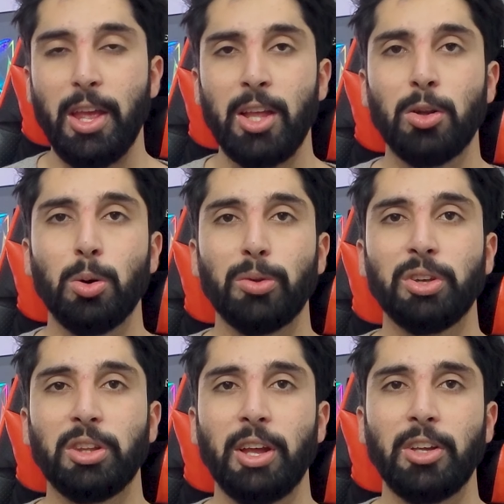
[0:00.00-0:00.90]
एक तो हो
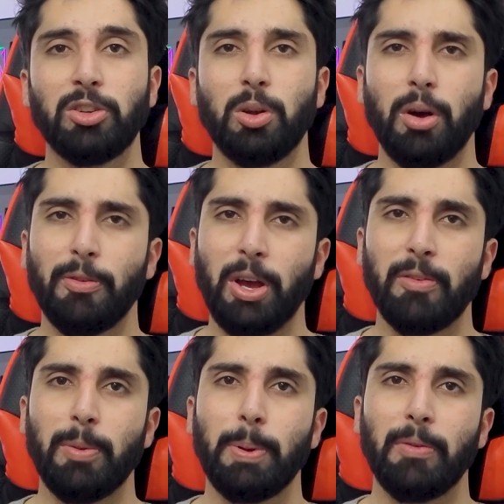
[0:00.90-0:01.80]
सकता है कि चलो आप
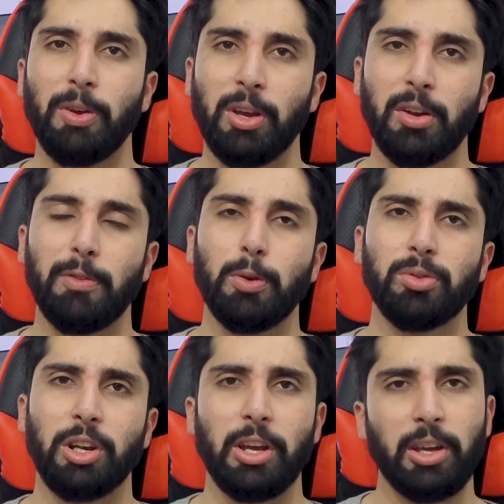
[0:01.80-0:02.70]
फाइबर पे फेक
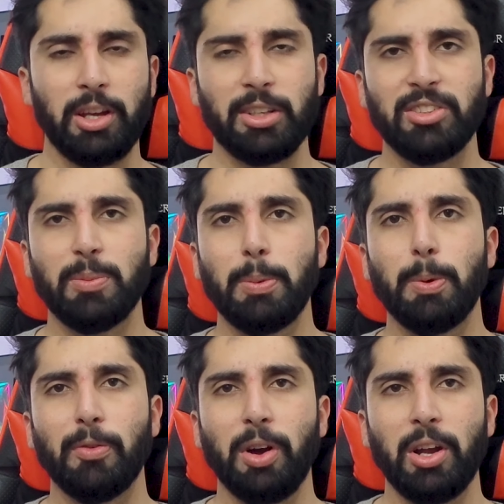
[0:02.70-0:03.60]
रिव्यूज लेके या जैसे भी
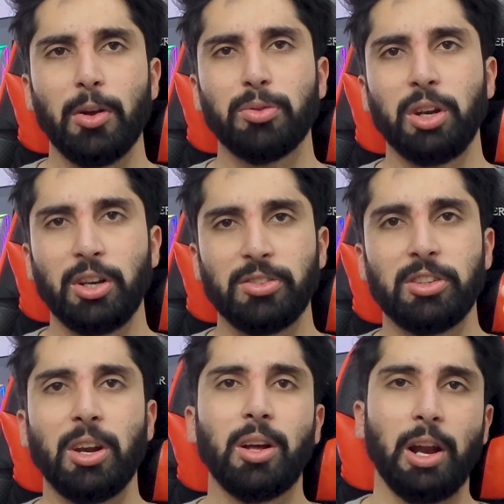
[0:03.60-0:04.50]
प्रोफाइल है उस तरह किसी
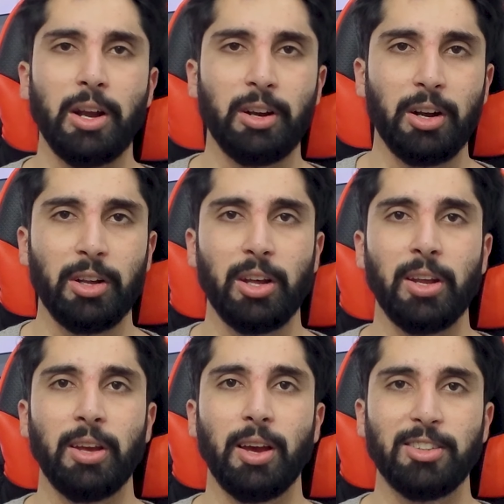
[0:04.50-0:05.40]
तरह क्लाइंट हंड
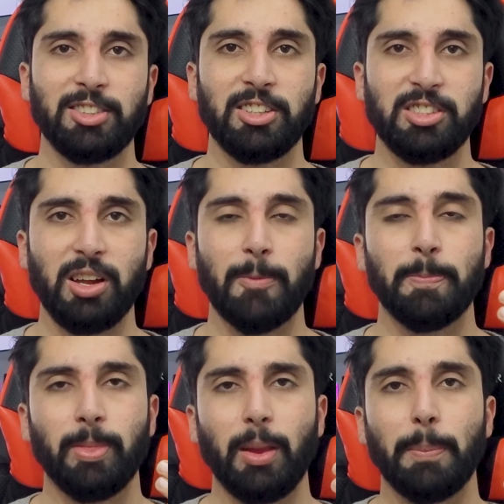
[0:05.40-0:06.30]
करेंगे आहिस्ता आहिस्ता
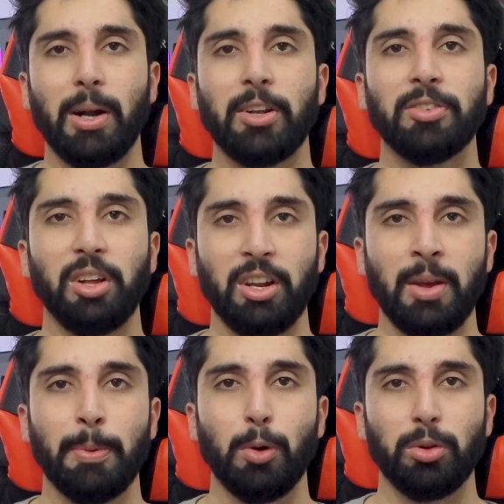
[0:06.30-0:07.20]
प्रैक्टिस
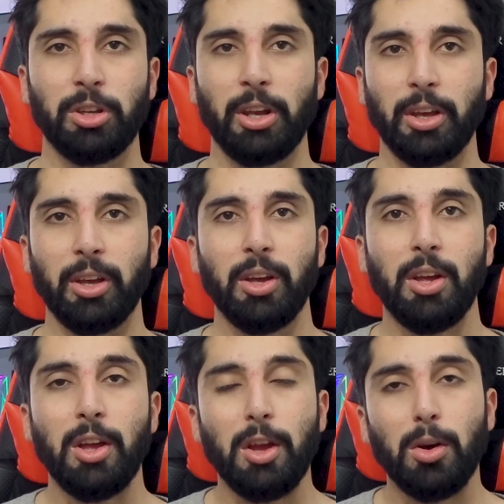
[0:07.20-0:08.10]
करेंगे प्रो होते रहेंगे
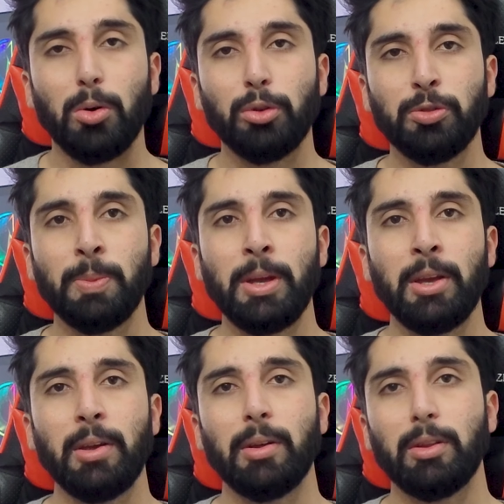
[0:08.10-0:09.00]

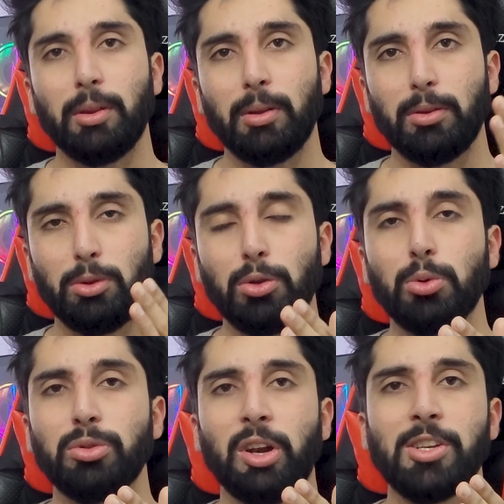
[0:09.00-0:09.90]
उसमें जो
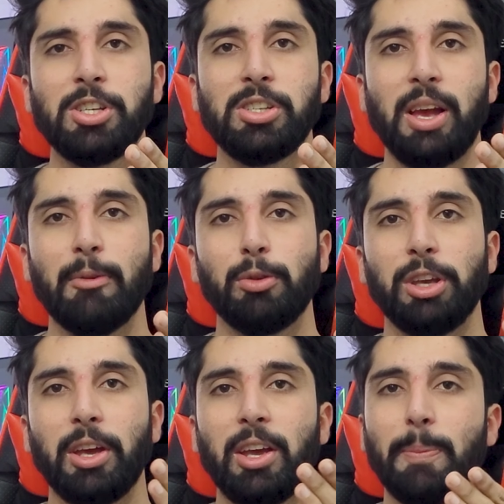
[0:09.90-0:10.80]
दूसरा चीज़ है वो
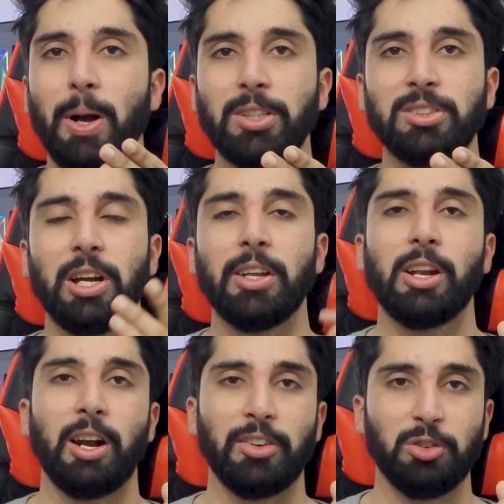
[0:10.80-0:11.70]
ये कि पाकिस्तानी
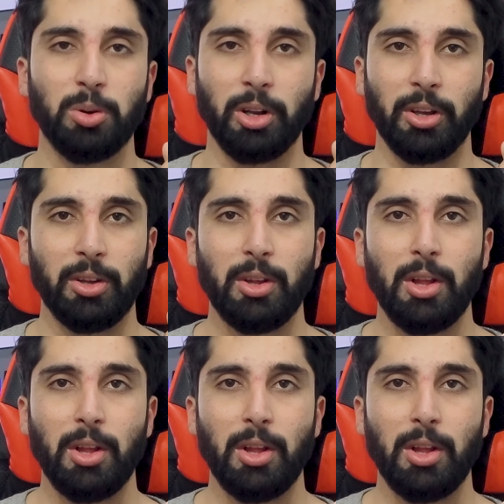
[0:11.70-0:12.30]
क्लाइंट्स ढूंढे